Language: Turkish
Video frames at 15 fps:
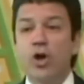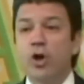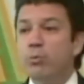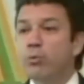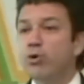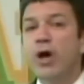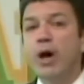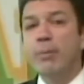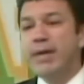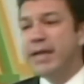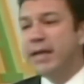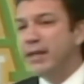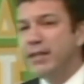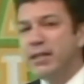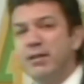Bugün
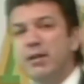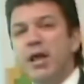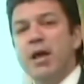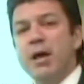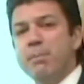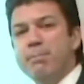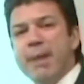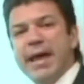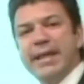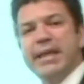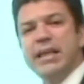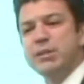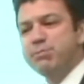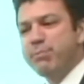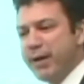Amerika'nın
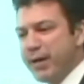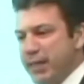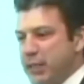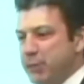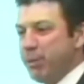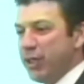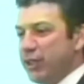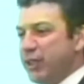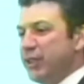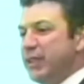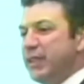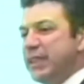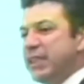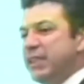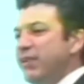Merkez Bankası Başkanı
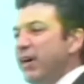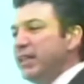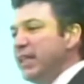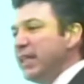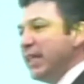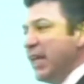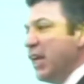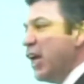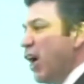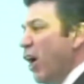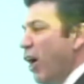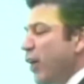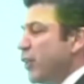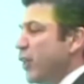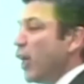istifa etti ki
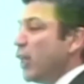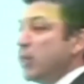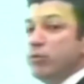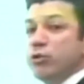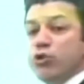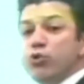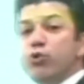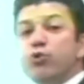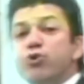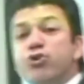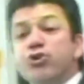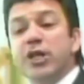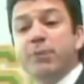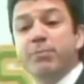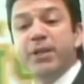hatalarımın
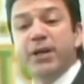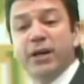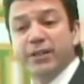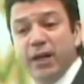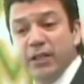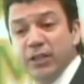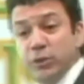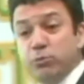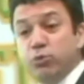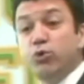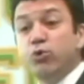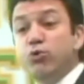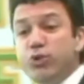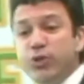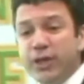üçte biri hatalıydı.
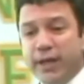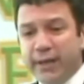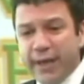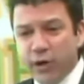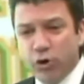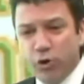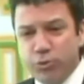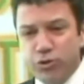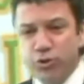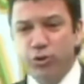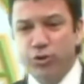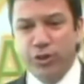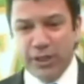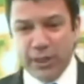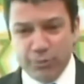Bütün dünyanın ekonomisini
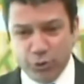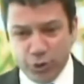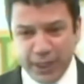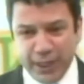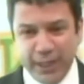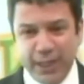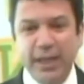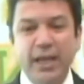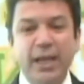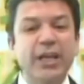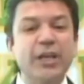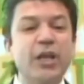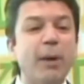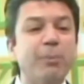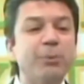yöneten adam diyor ki
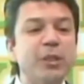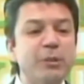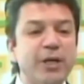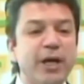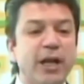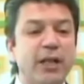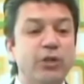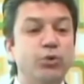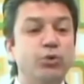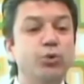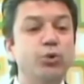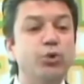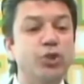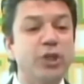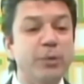yaptığım kararların
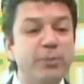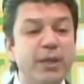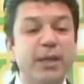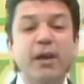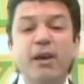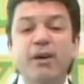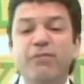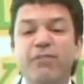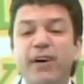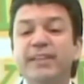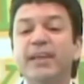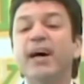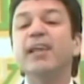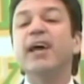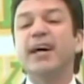üçte biri
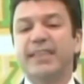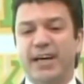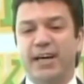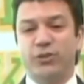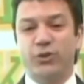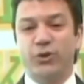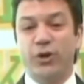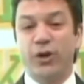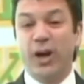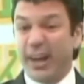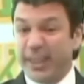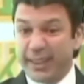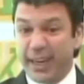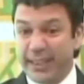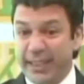fatal hata diyor.
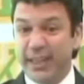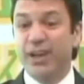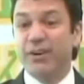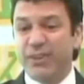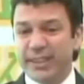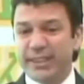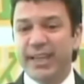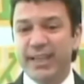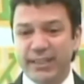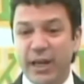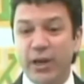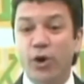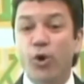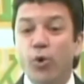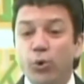Hata değil, fatal hata
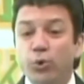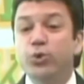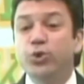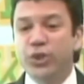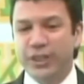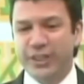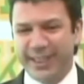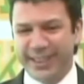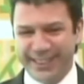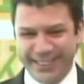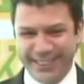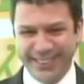yani öldürücü hata.